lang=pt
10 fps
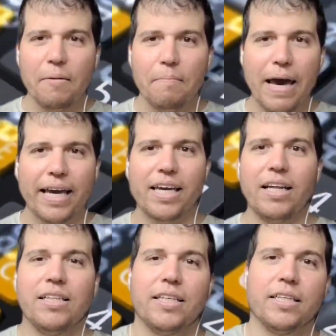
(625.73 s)
em
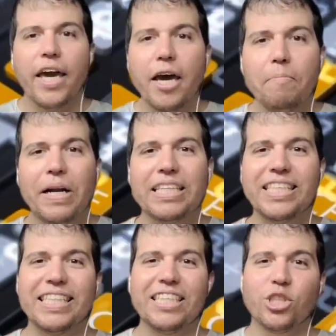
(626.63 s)
Berkeley e
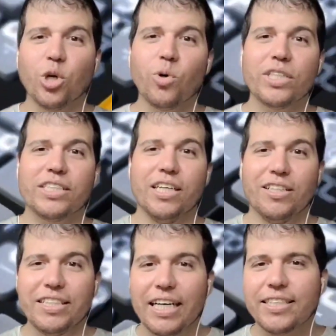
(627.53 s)
presidente do
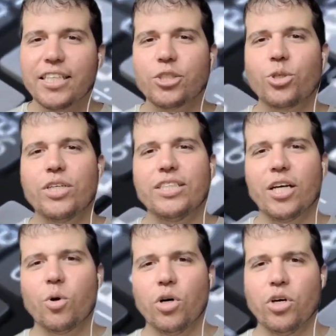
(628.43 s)
Conselho de Assessores
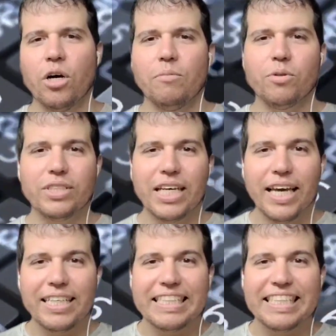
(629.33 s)
Econômicos
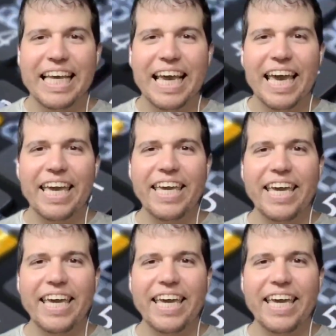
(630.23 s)
CEA